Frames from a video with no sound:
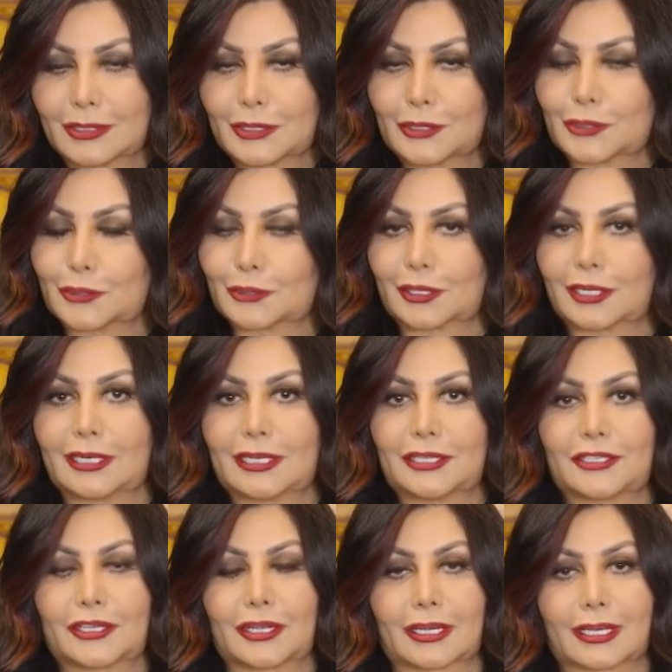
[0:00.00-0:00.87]
شكرا
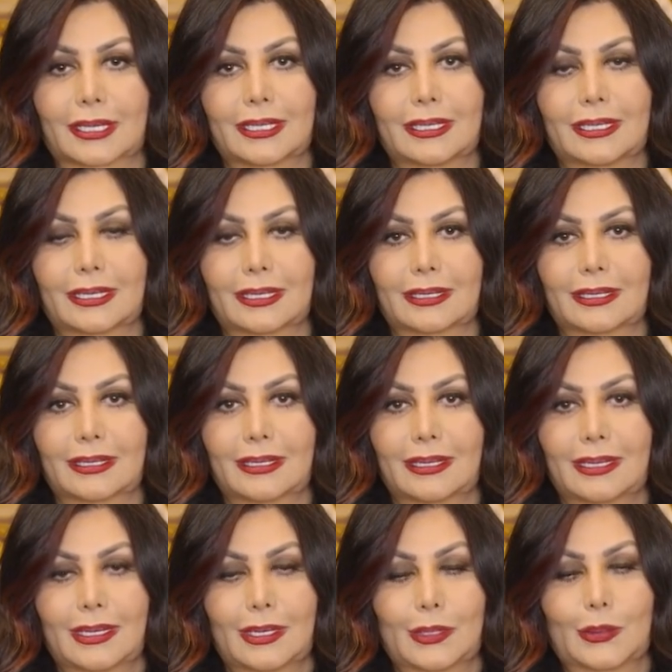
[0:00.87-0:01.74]
للشرقية
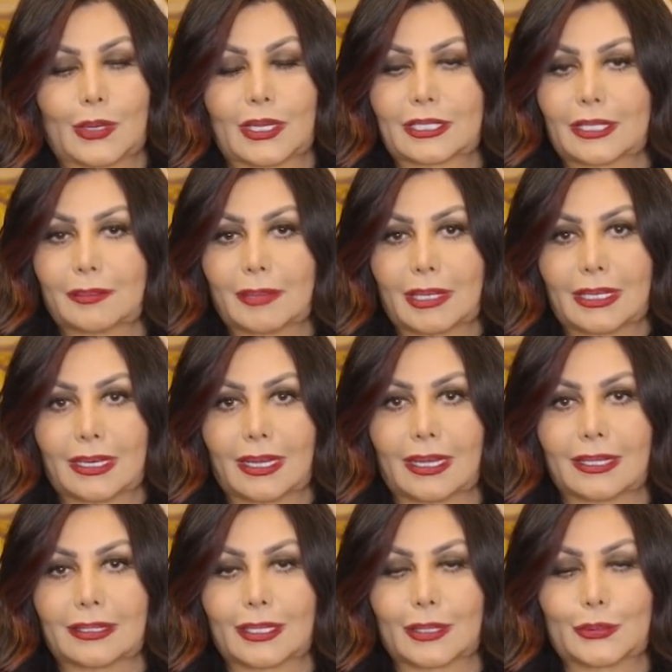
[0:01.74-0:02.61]
وأتمنى
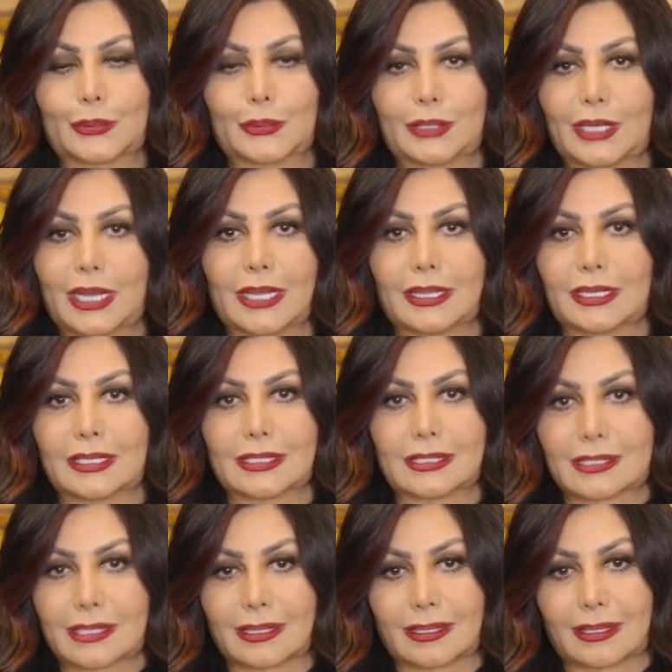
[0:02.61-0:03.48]
أن تكون هذه
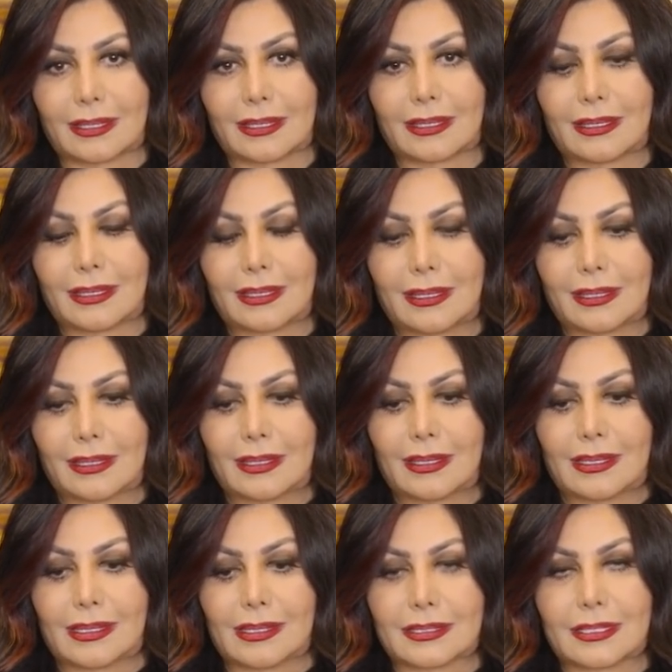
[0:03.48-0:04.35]
السنة
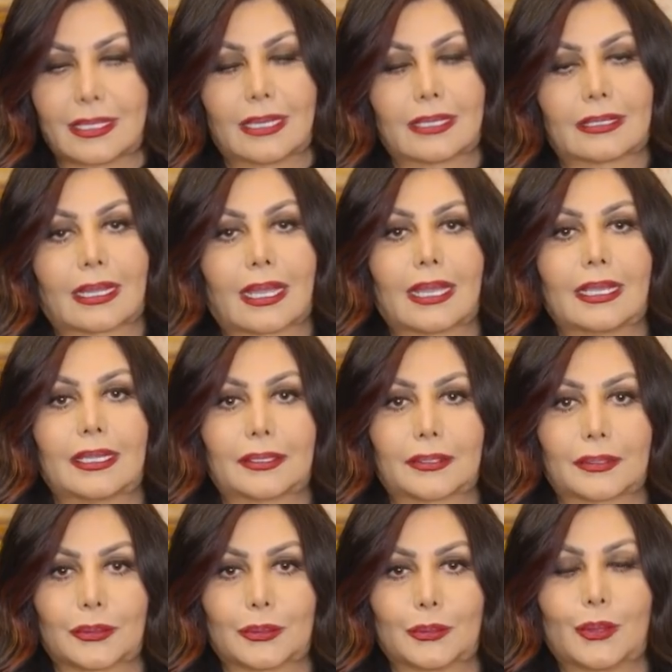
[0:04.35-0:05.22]
سنة
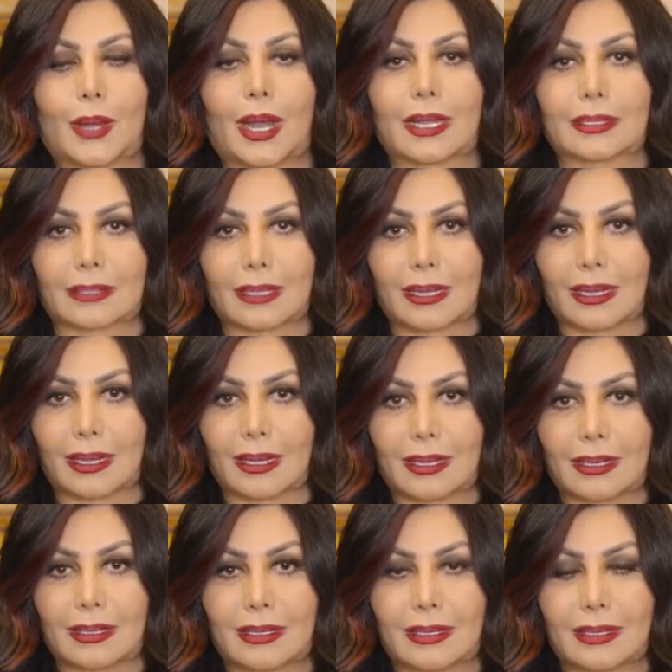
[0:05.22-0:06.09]
خير وعطاء
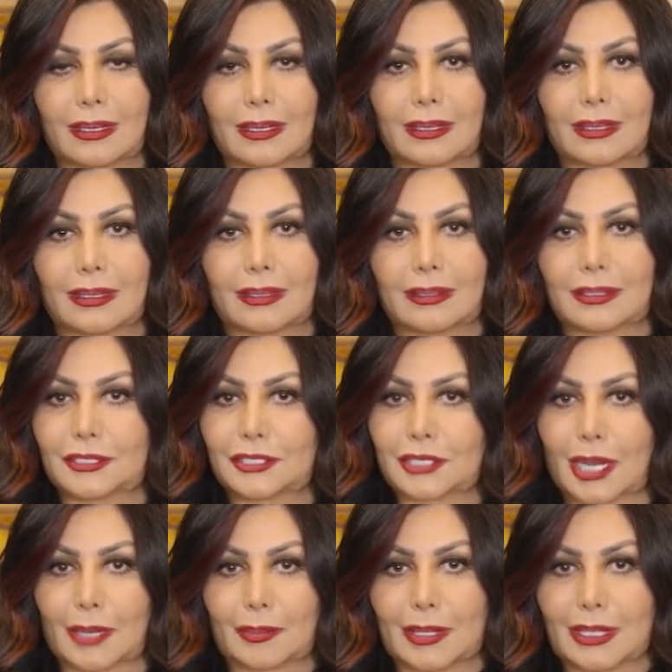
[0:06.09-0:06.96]
للشعب